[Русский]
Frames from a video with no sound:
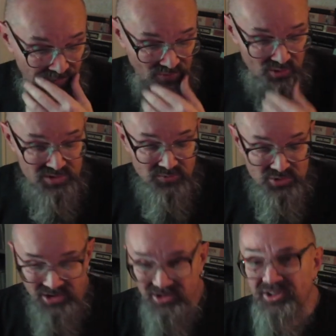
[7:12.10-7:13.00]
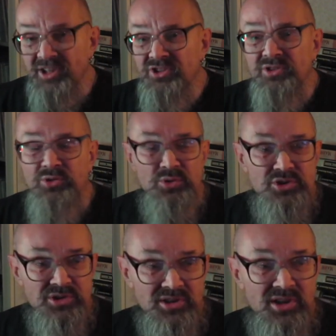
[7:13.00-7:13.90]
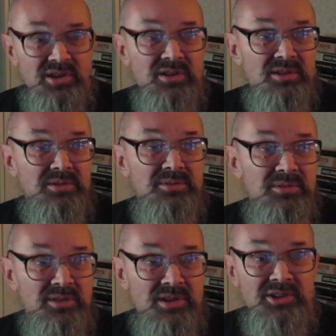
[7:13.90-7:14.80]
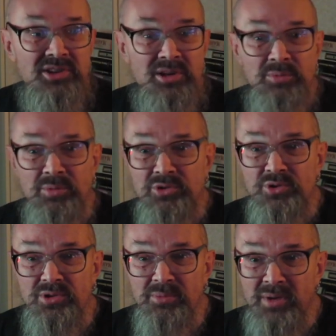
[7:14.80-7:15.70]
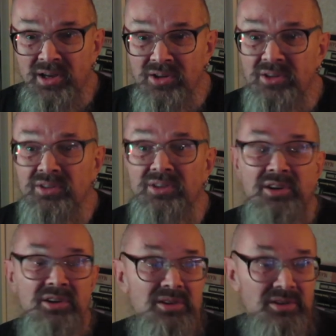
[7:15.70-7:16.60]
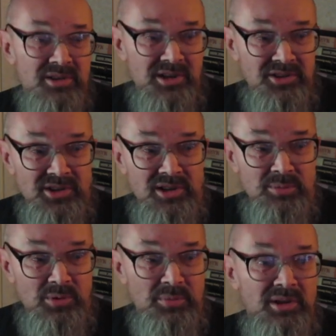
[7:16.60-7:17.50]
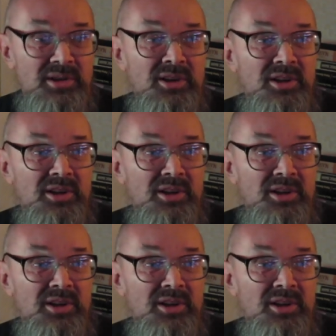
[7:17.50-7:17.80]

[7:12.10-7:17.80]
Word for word: Но звучало так же точно, как ранние альбомы Джона Майла, как ранние альбомы